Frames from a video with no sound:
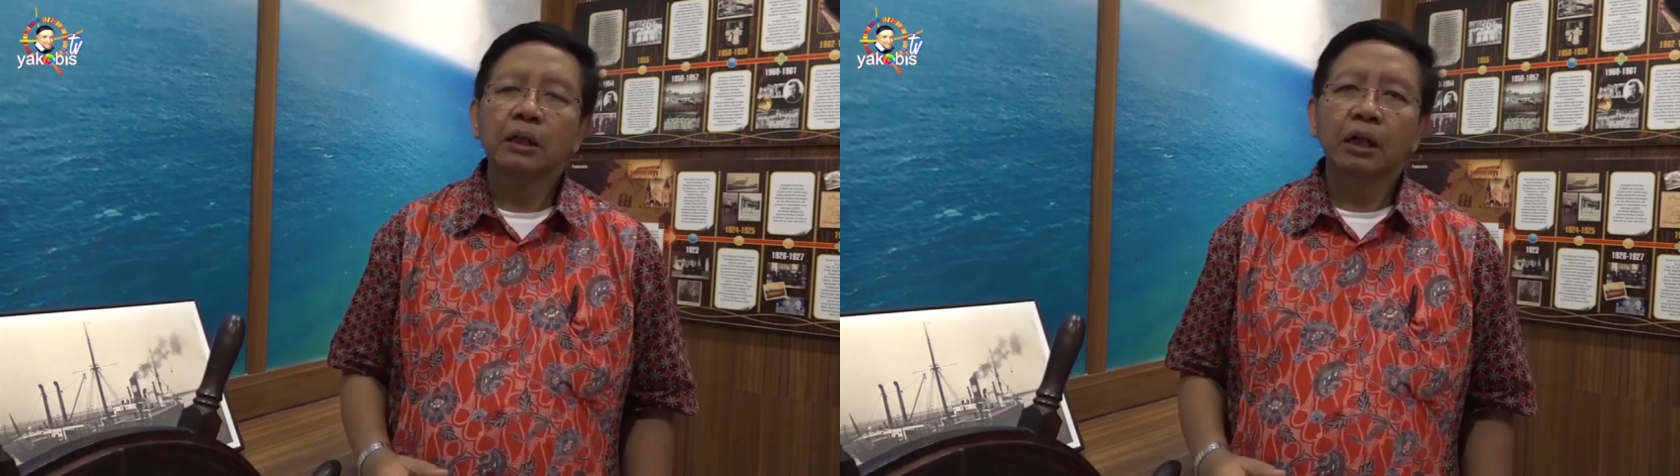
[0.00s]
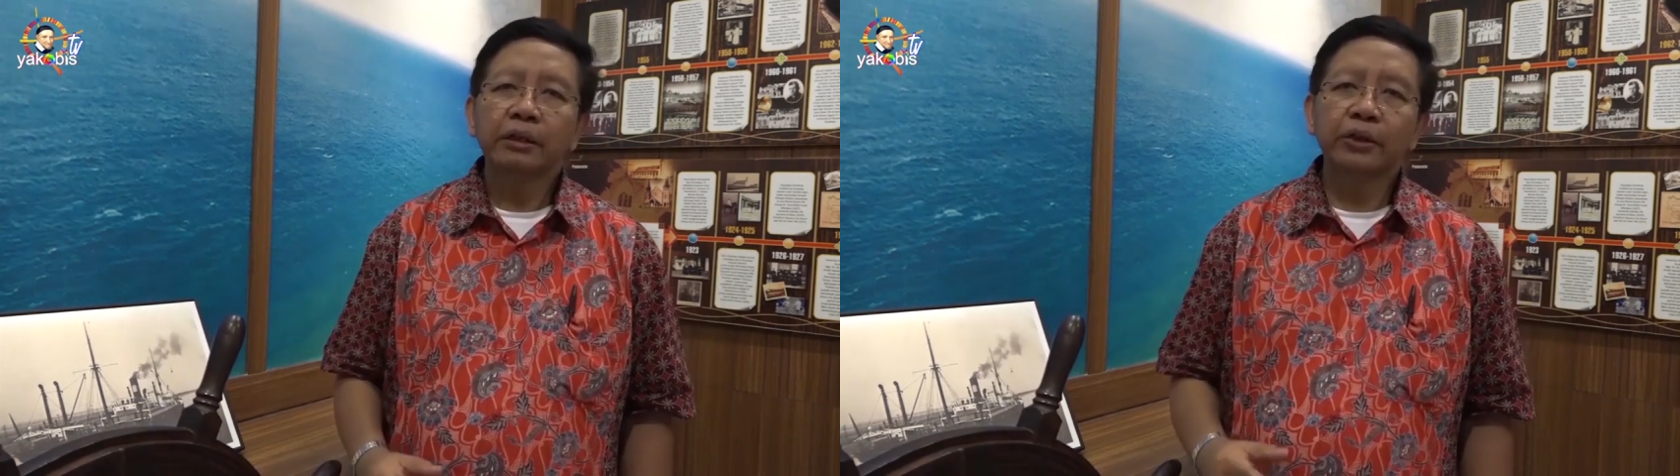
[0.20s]

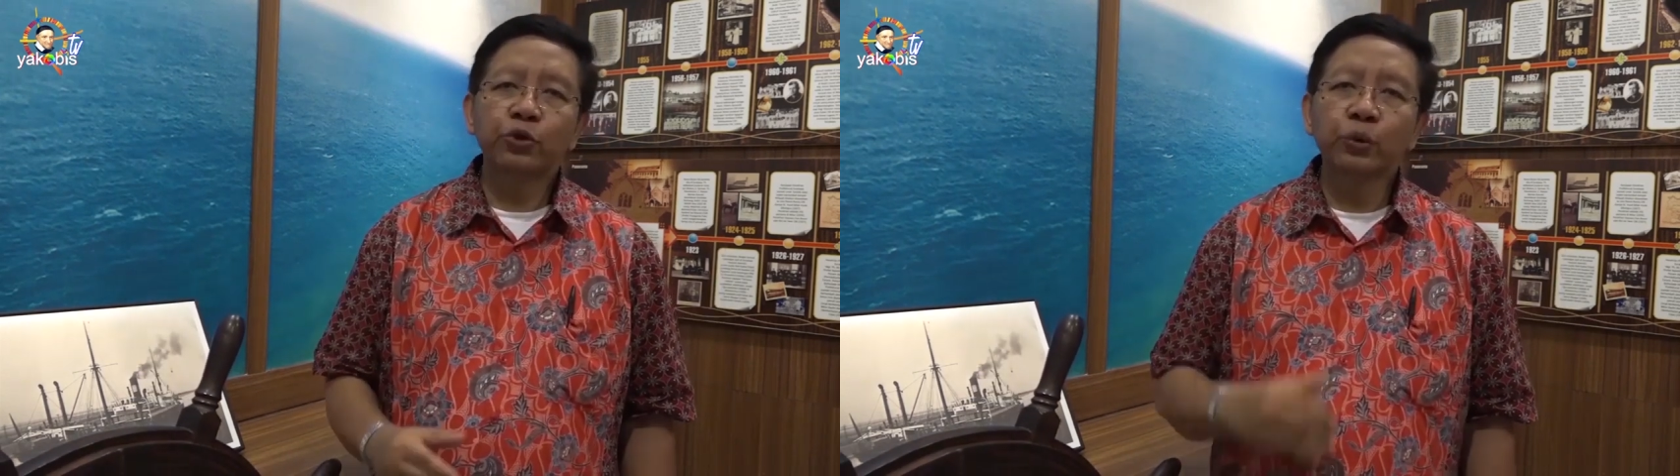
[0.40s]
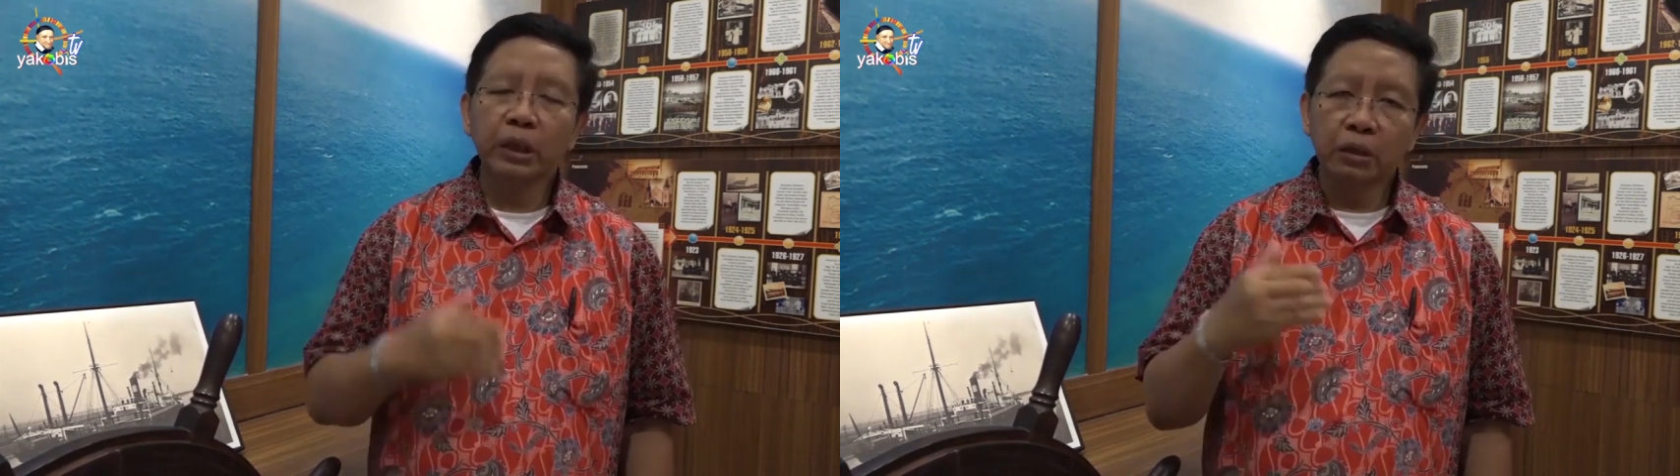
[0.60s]
ada
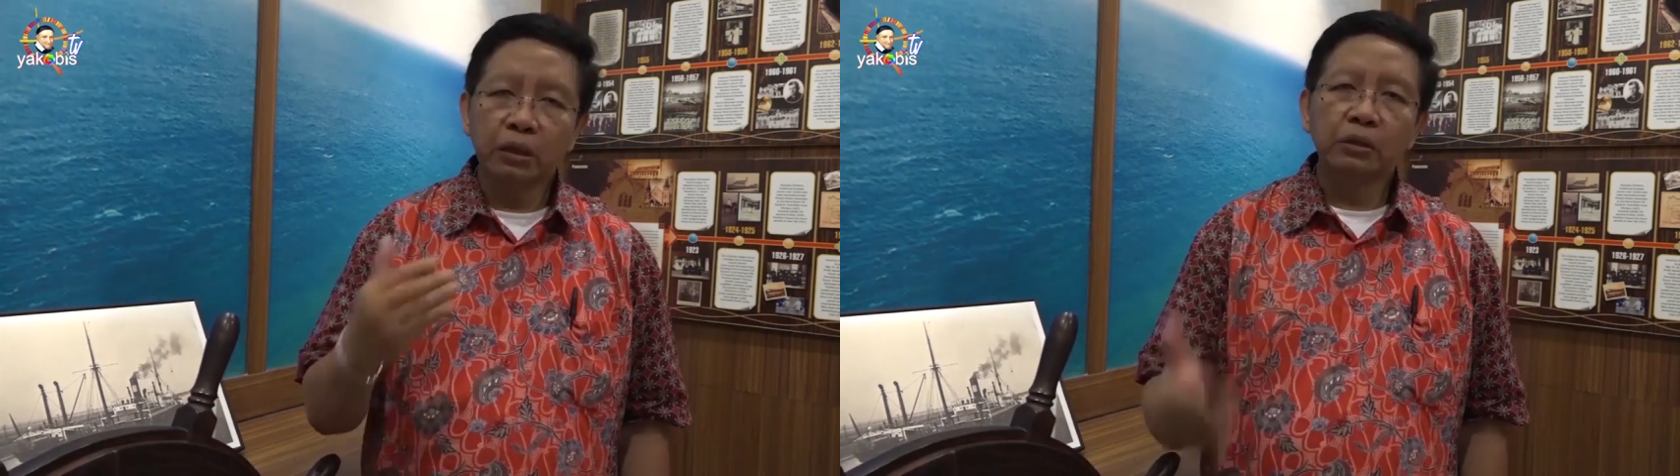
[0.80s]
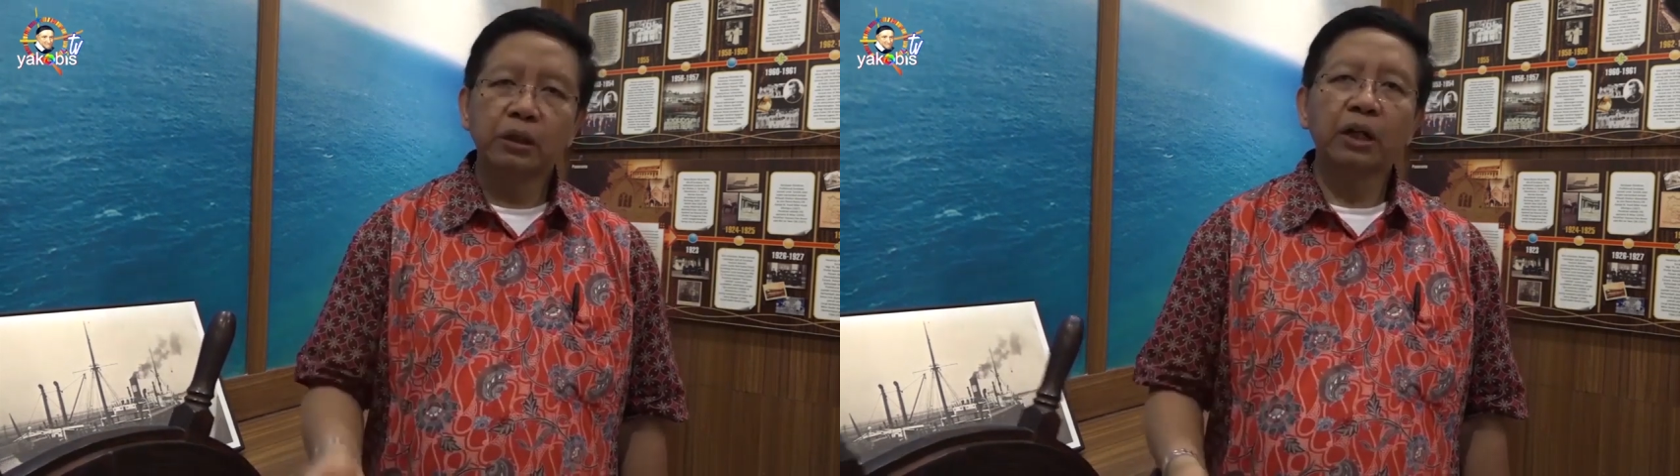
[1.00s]
juga
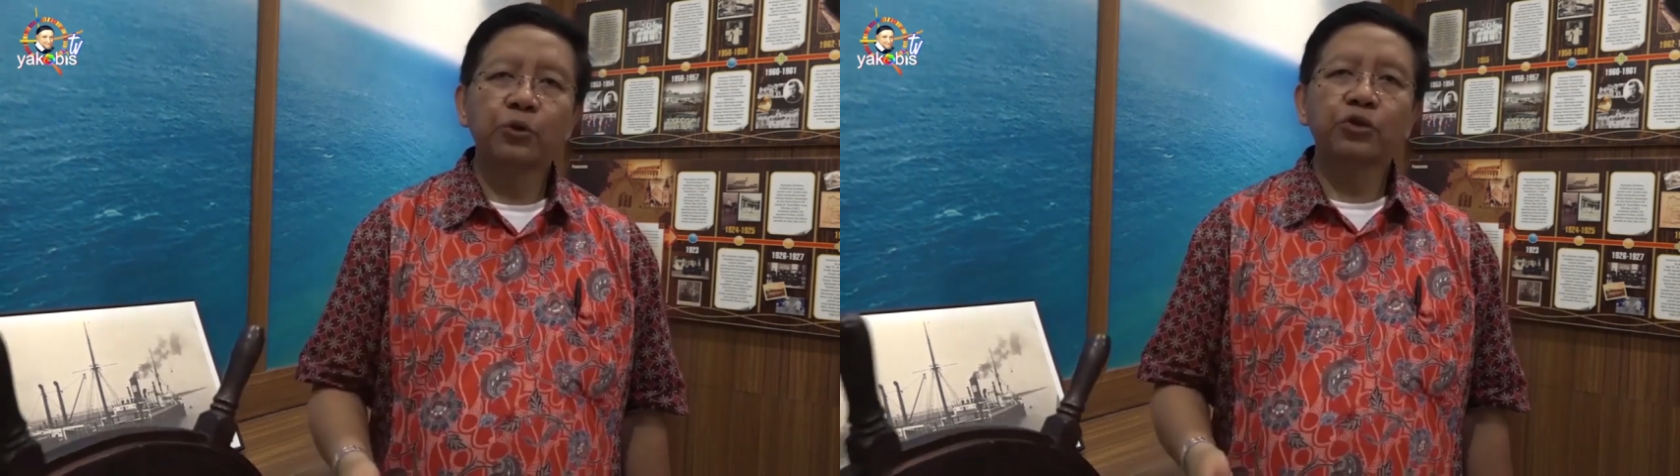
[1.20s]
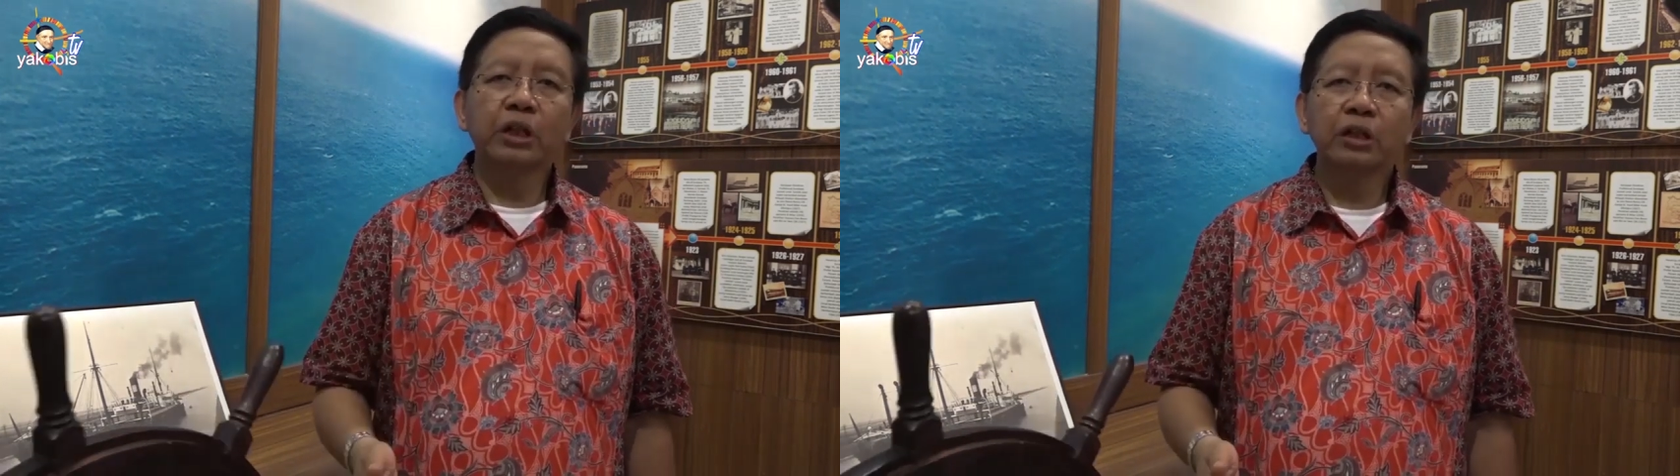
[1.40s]

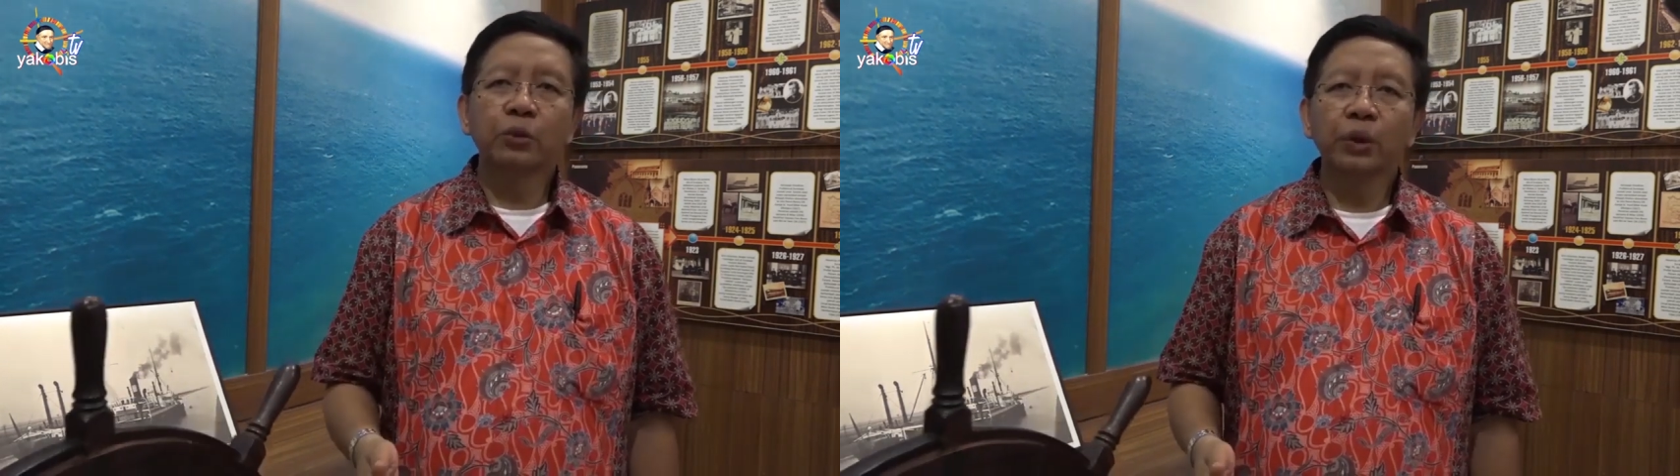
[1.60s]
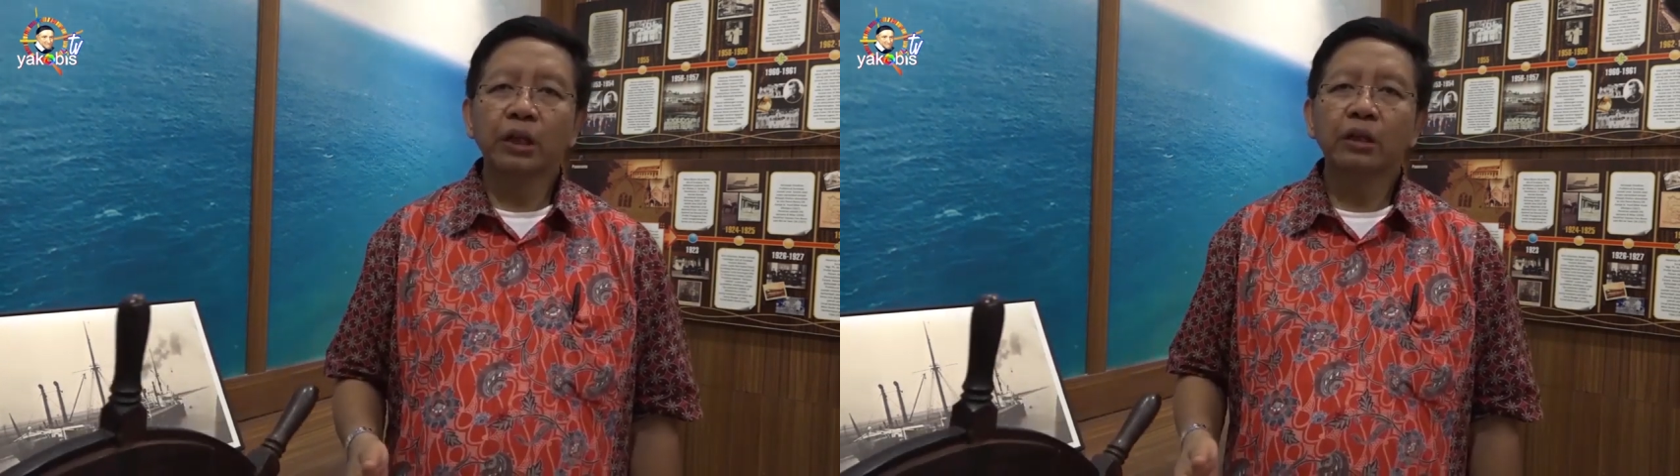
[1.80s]
harus
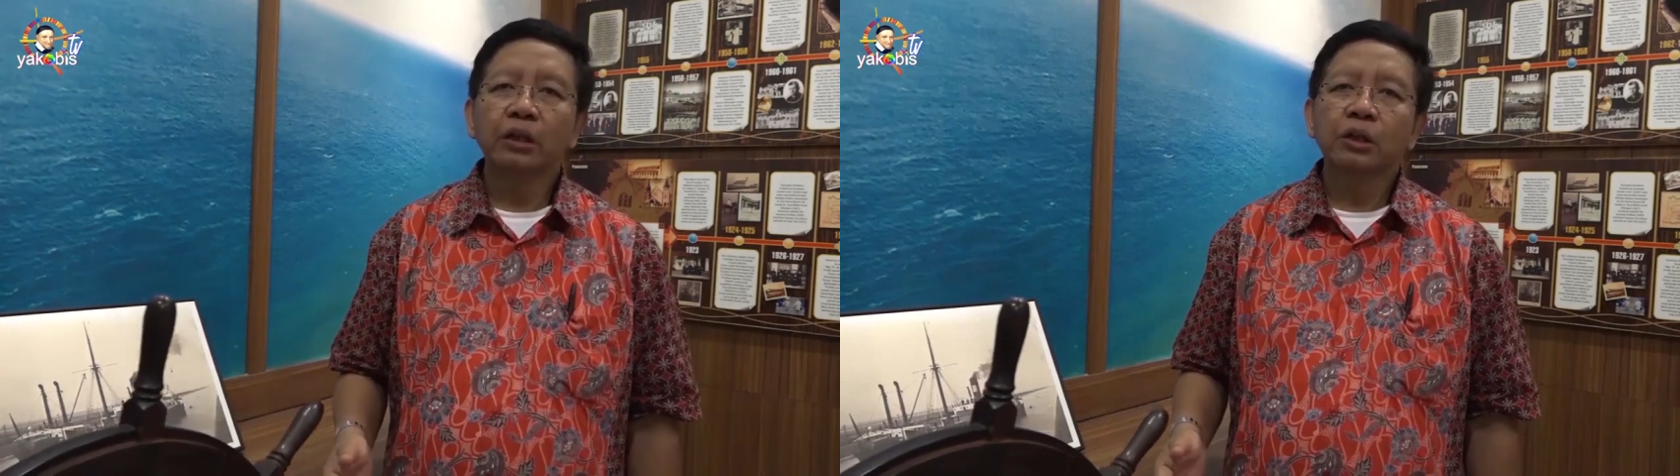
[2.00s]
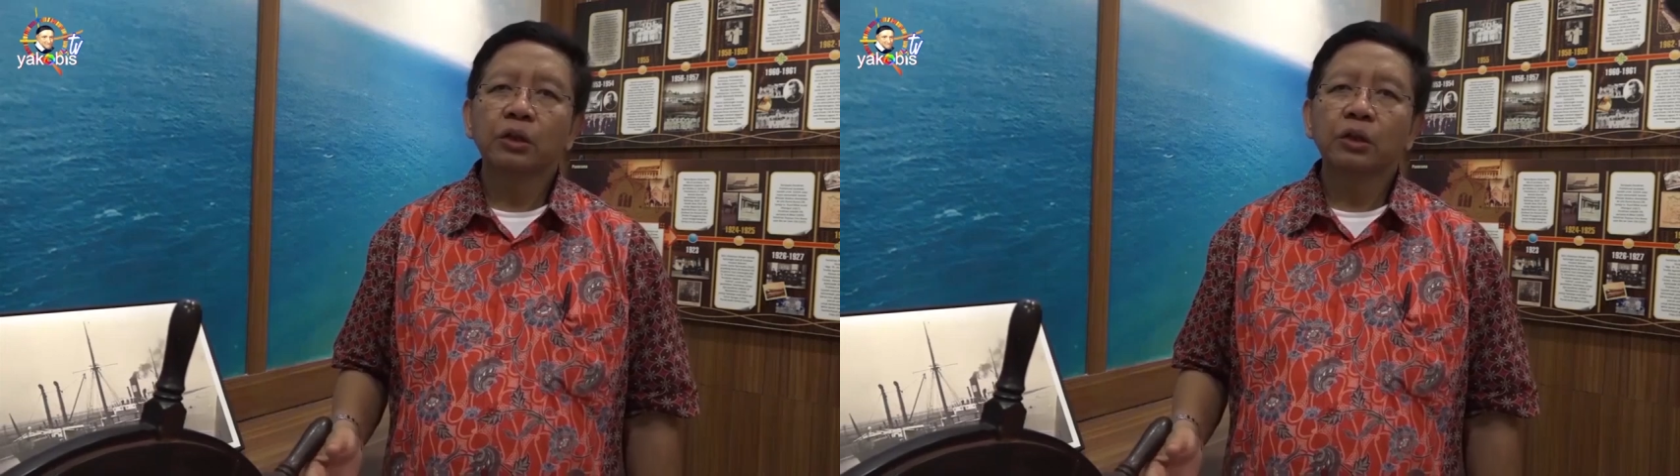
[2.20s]
diakui